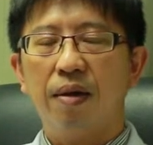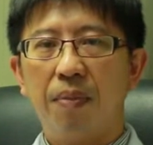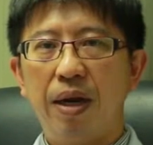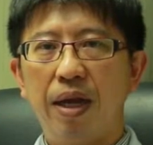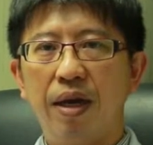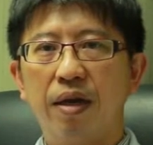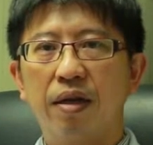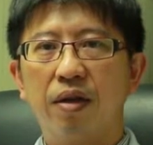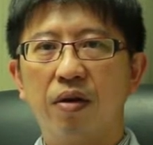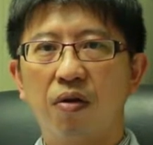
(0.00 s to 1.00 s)
มะเร็ง
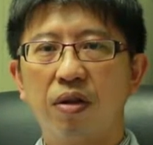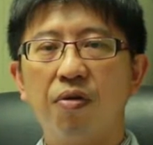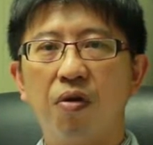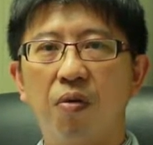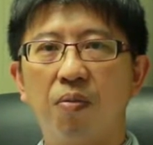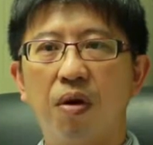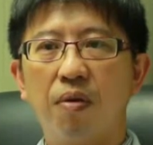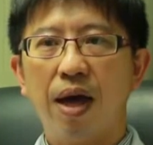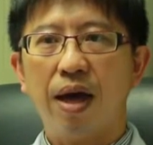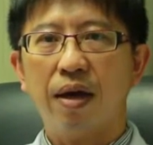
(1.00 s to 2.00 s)
ของเต้านม เพราะ
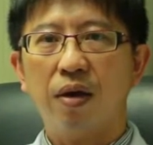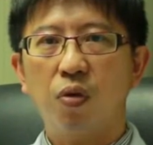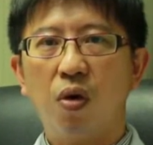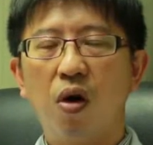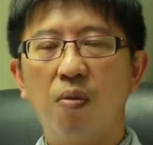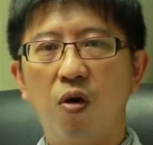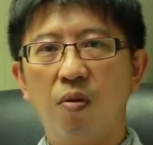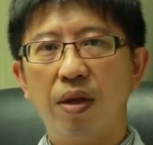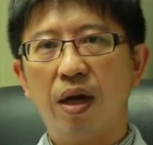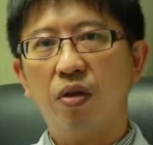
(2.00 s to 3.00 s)
ว่าตัวฮอร์โมน
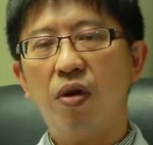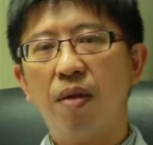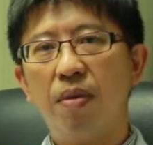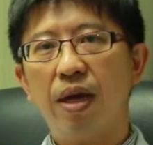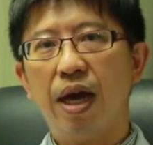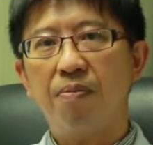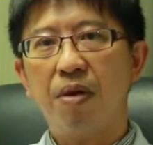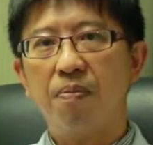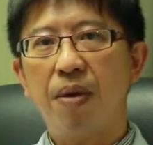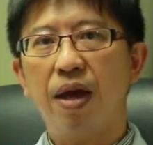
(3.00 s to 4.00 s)
จะกระตุ้นให้มีการเป
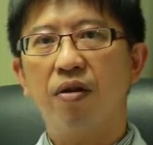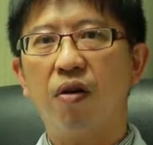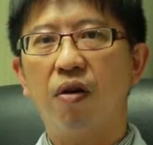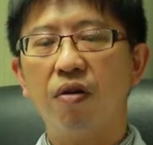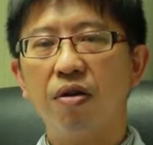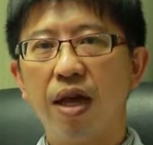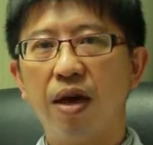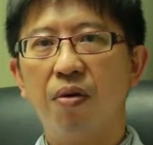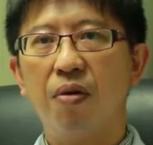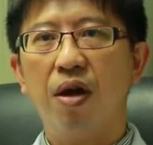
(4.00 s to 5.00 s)
ลี่ยนแปลงของเซ
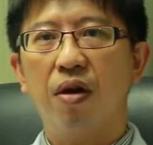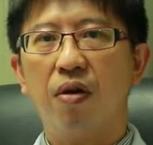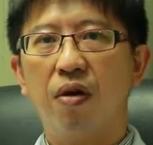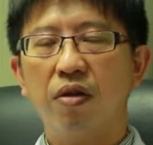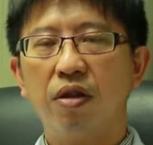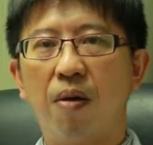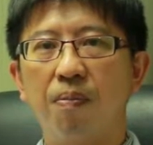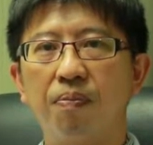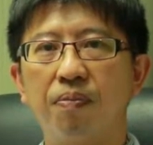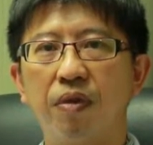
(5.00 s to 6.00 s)
ลล์ของต่อม
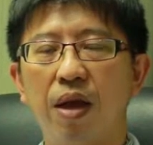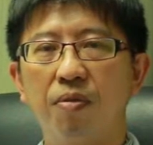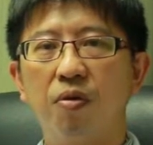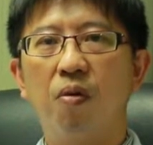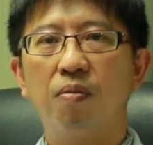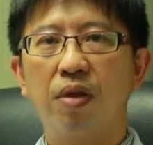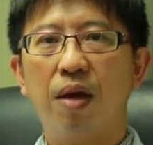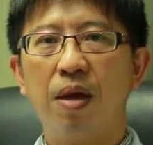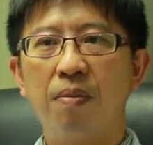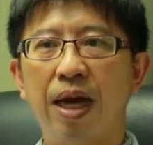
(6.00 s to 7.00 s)
น้ำนม
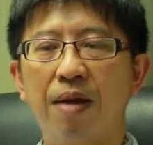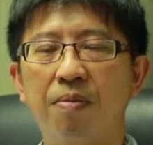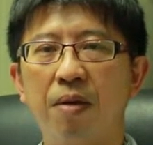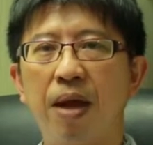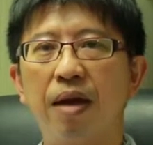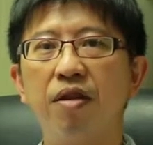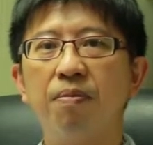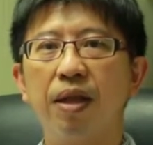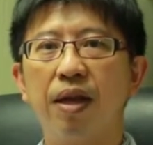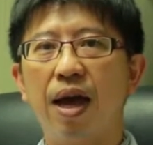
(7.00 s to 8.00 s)
ทำให้มีการเปลี่ยนแปลงซึ่ง
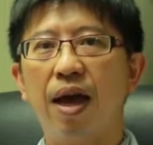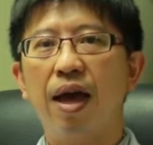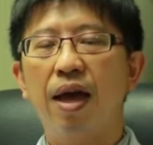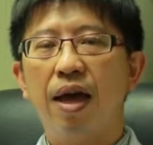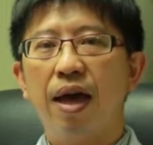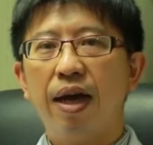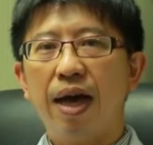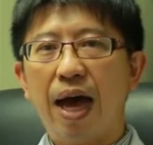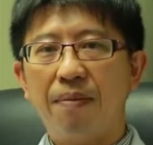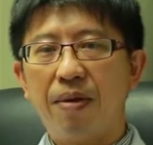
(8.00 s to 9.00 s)
พัฒนา
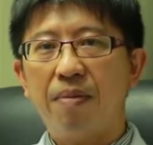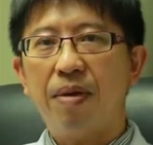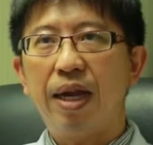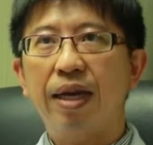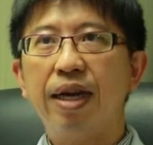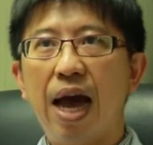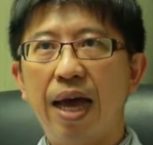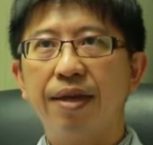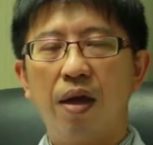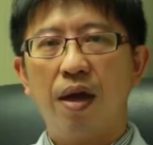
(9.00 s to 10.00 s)
กลายไปเป็นมะเร็งได้
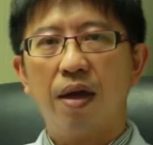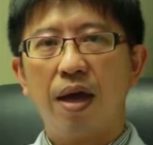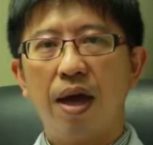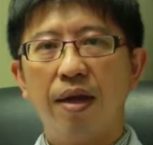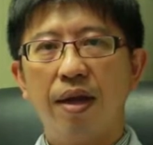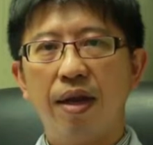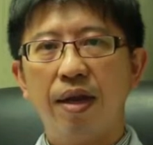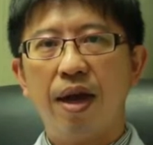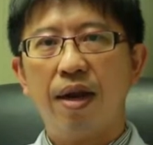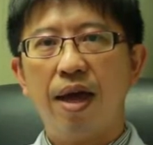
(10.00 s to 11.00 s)
อาการในระ
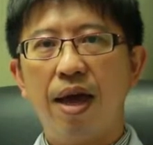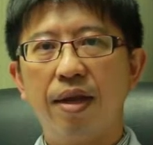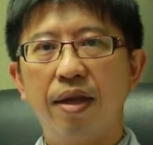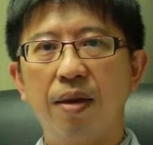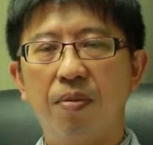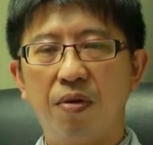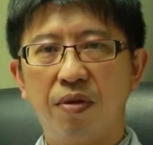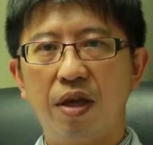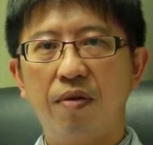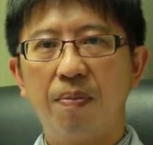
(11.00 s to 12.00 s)
ยะแรกที่จะบ่ง
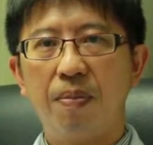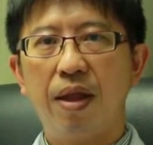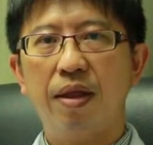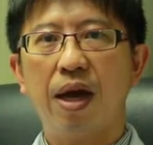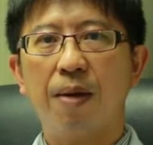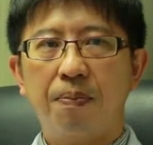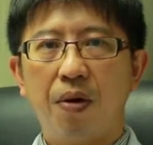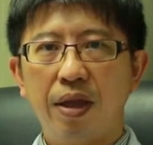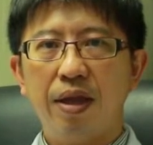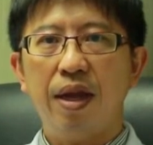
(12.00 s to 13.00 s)
ชี้ว่าเป็นนะครับป
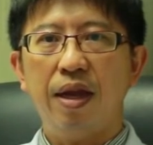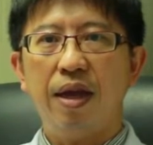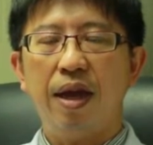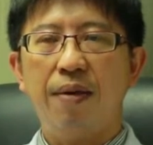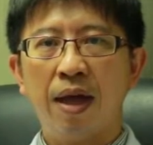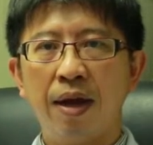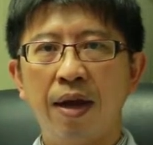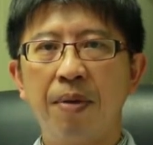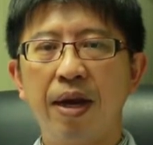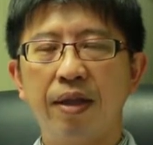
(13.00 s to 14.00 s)
กติเนี่ยถ้าใน
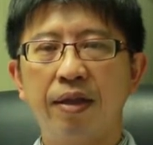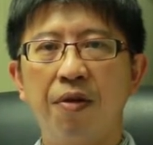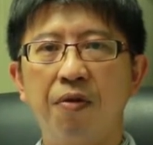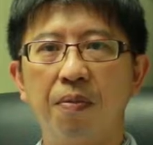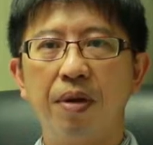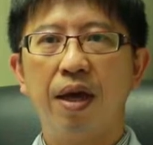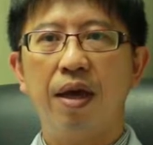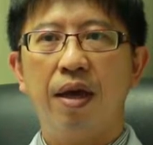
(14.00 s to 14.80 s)
มะเร็งเต้านมเนี่ย